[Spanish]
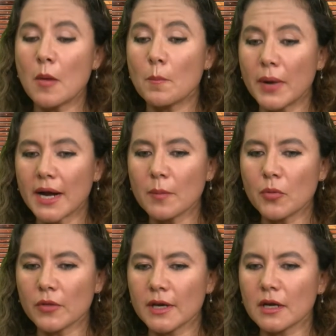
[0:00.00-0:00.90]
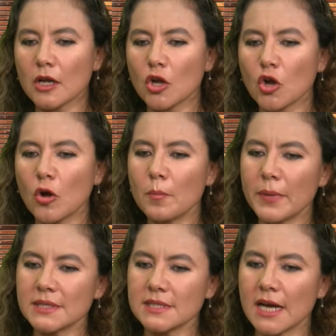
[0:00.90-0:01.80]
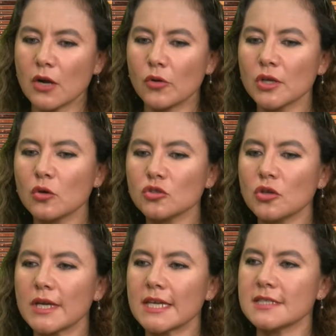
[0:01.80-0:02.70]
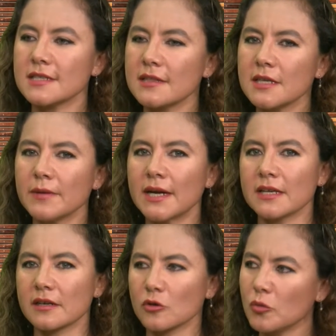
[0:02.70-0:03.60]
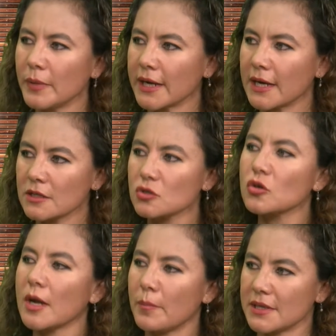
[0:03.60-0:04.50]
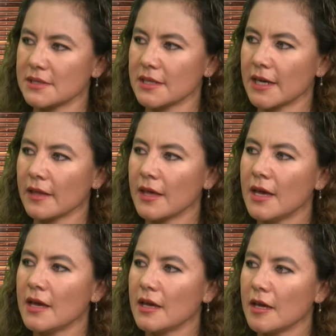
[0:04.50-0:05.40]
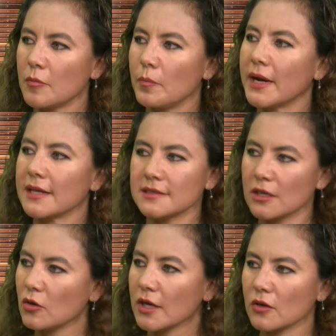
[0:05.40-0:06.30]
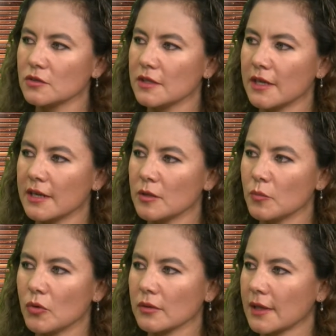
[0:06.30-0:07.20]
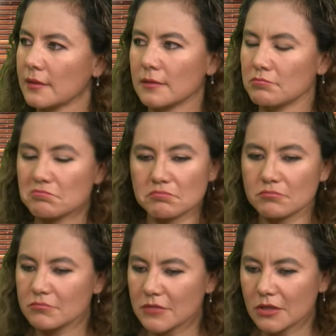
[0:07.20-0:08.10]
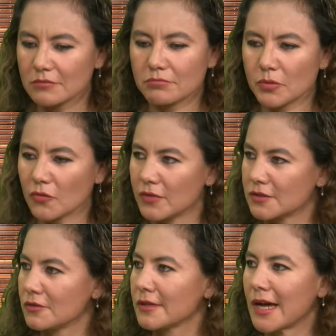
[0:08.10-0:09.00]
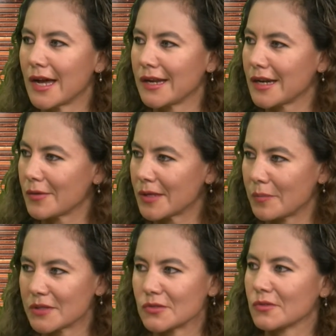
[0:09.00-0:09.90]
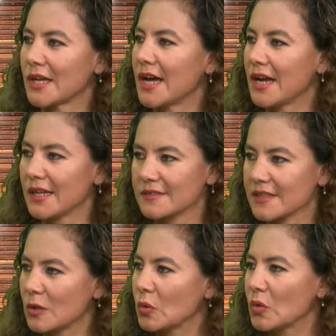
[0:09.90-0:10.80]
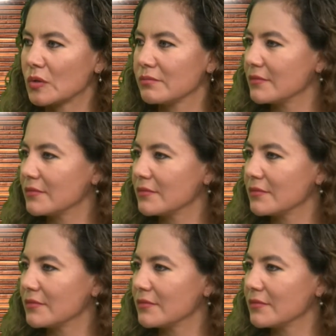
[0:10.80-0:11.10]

para poder compensar o incluso incentivar y recuperar su capacidad eh, para hacer lo que consideran importante profesional, en la vida personal, en salud. Laboral,